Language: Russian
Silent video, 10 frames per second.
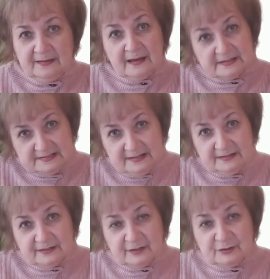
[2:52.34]
И
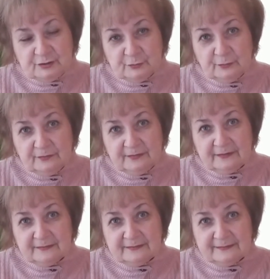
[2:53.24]
отдельно хочу
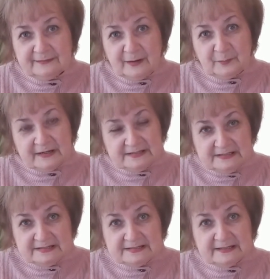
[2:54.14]

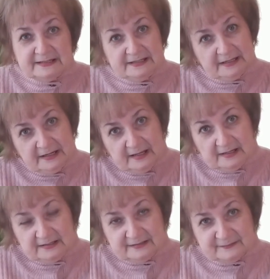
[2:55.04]
обратиться к
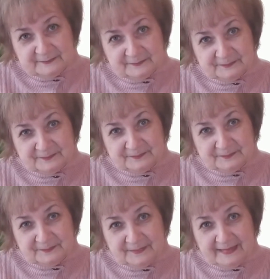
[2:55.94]
Елене
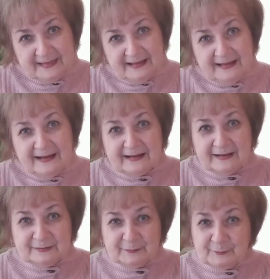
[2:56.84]

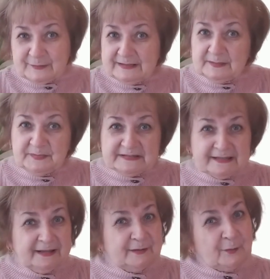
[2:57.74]
которая
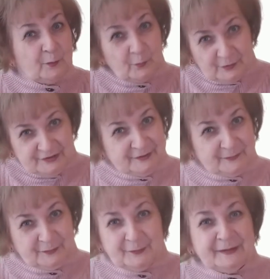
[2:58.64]
написала очень
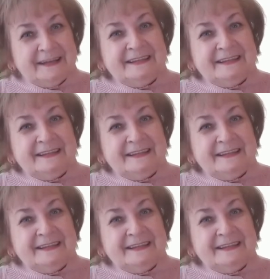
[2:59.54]
много